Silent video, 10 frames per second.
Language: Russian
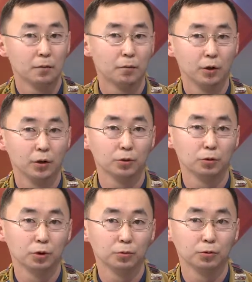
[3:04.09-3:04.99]
По
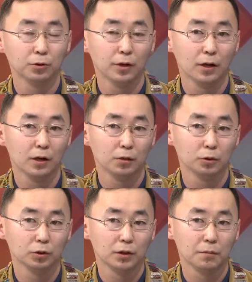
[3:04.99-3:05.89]
итогам двухнедельной
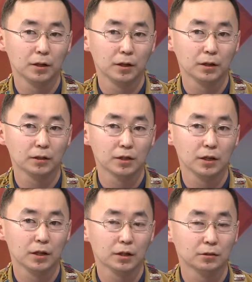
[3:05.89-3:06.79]
работы мы нашли
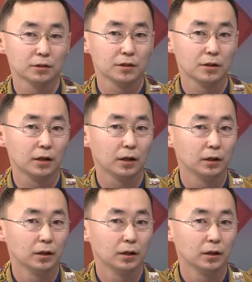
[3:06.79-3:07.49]
нашли 21